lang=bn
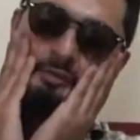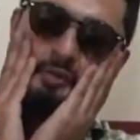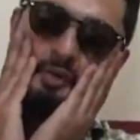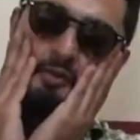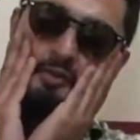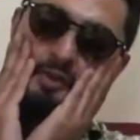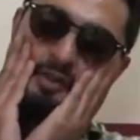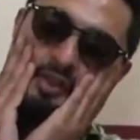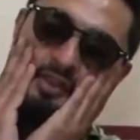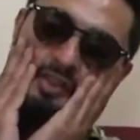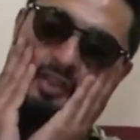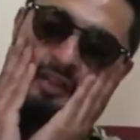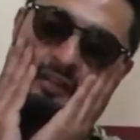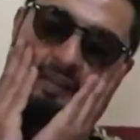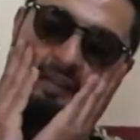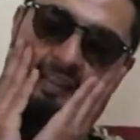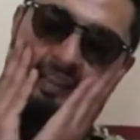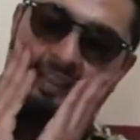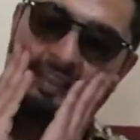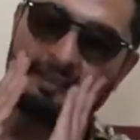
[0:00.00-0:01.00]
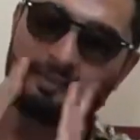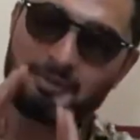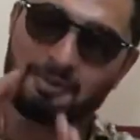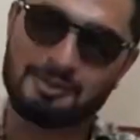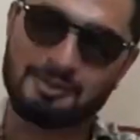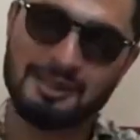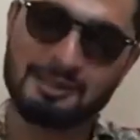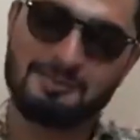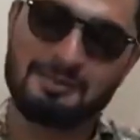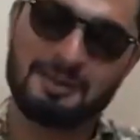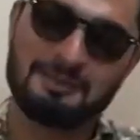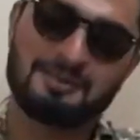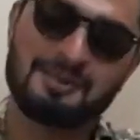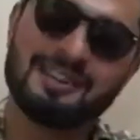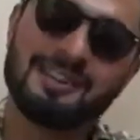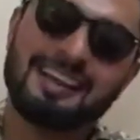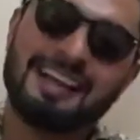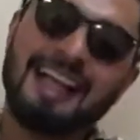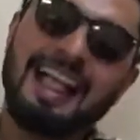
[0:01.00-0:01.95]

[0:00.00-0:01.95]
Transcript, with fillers: ব্রহ্মদেবতা আমাকে দেখলে বুঝতেই পারবে